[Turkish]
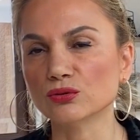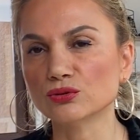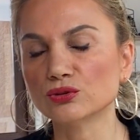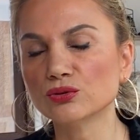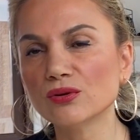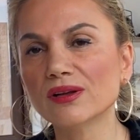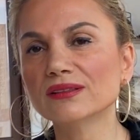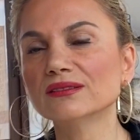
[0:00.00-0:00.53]

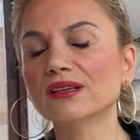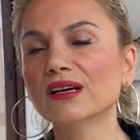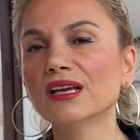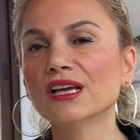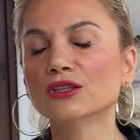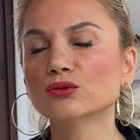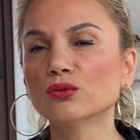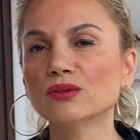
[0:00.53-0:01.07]
Şu anda
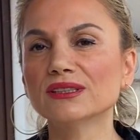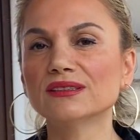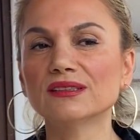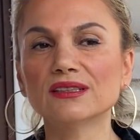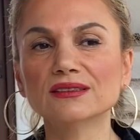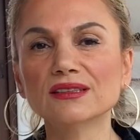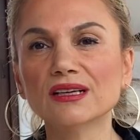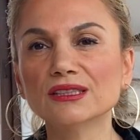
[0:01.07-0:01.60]

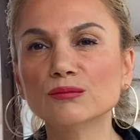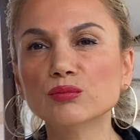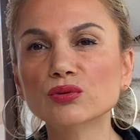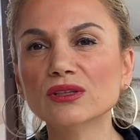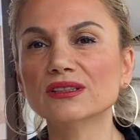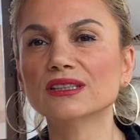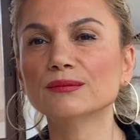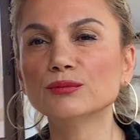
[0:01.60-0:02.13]
dolayısıyla da hani
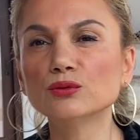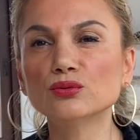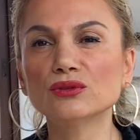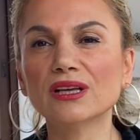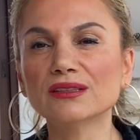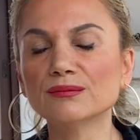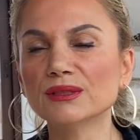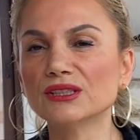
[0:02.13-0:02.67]
buraları bir
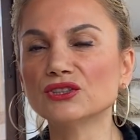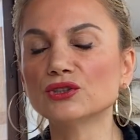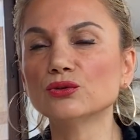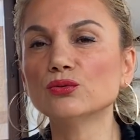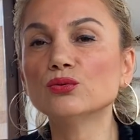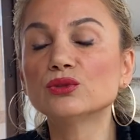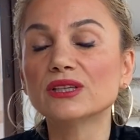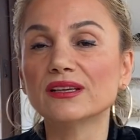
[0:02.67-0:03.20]
düzeltmek için
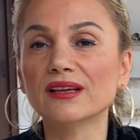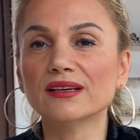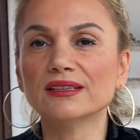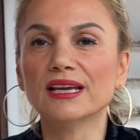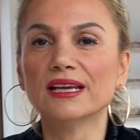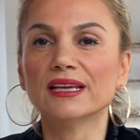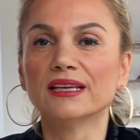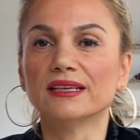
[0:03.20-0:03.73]
ülkeler
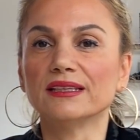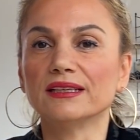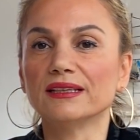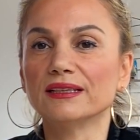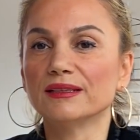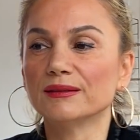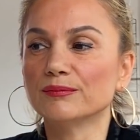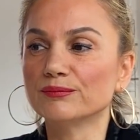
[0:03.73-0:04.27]

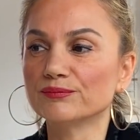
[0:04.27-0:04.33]
e,